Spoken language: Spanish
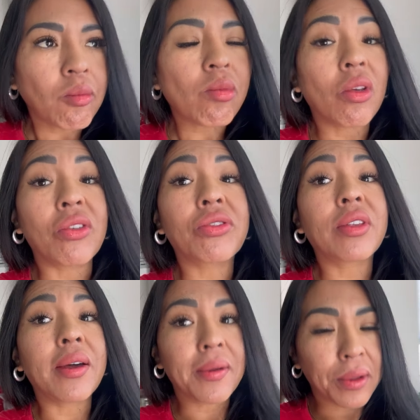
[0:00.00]
Mm,
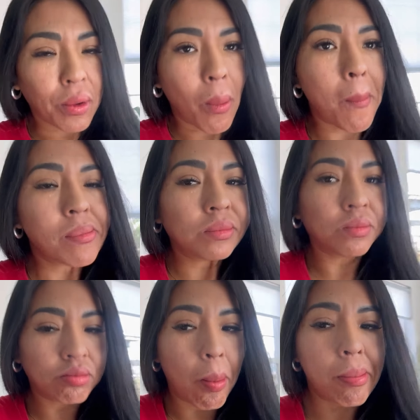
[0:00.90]
está rico.
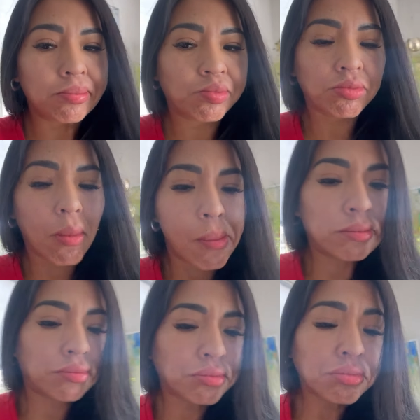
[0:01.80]
Mm.
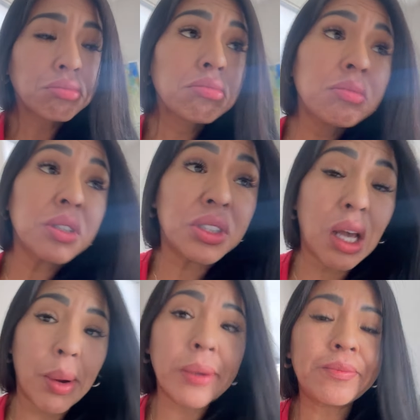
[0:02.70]

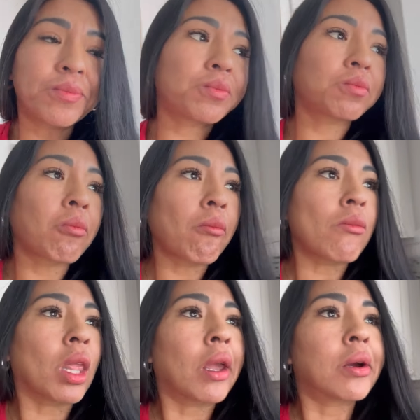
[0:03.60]
¿Saben?
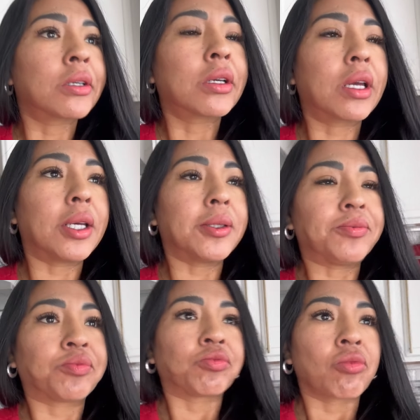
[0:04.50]
Que
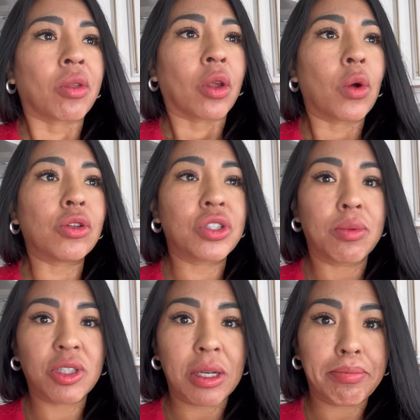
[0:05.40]
cuando
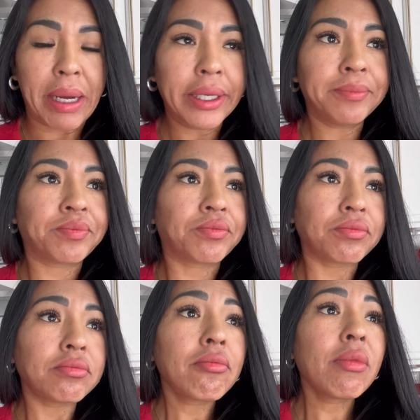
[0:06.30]
hicimos el pie,
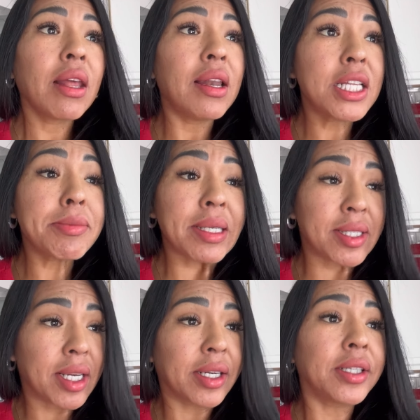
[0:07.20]
las
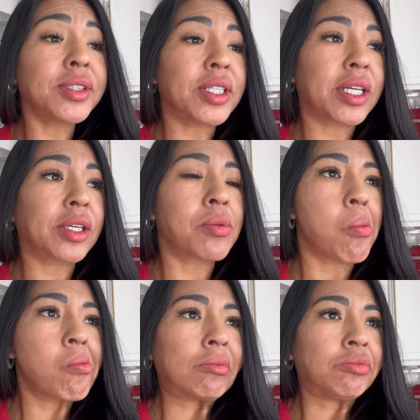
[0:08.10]
manzanas eran
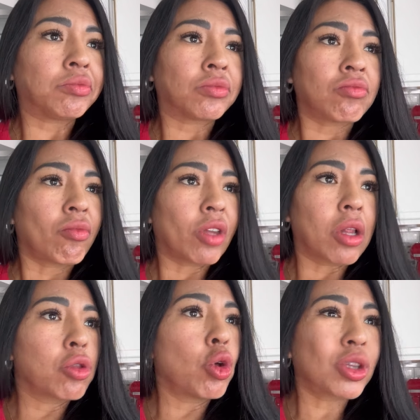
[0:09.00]

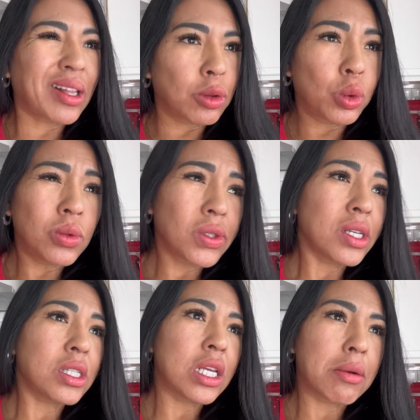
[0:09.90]
no tan
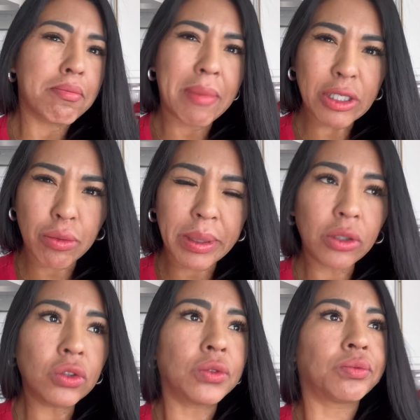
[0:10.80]
dulces, eran más o
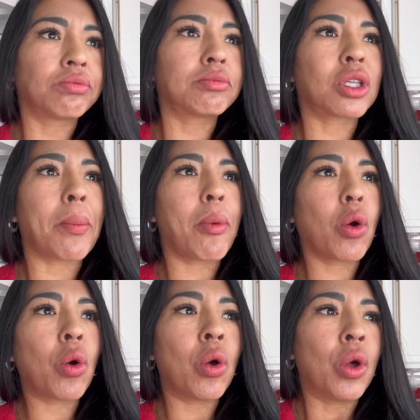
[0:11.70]
menos, pero
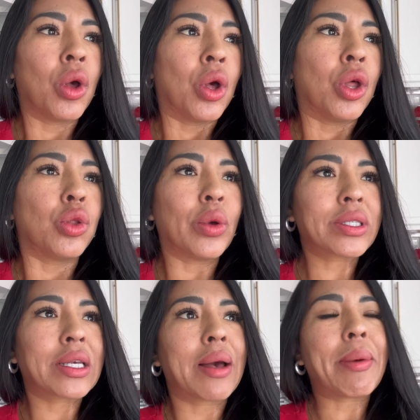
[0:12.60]
tampoco no es
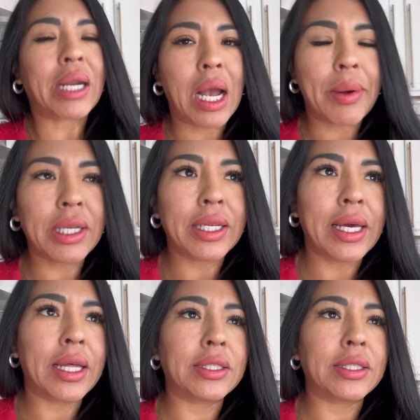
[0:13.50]
que amargaban ni nada.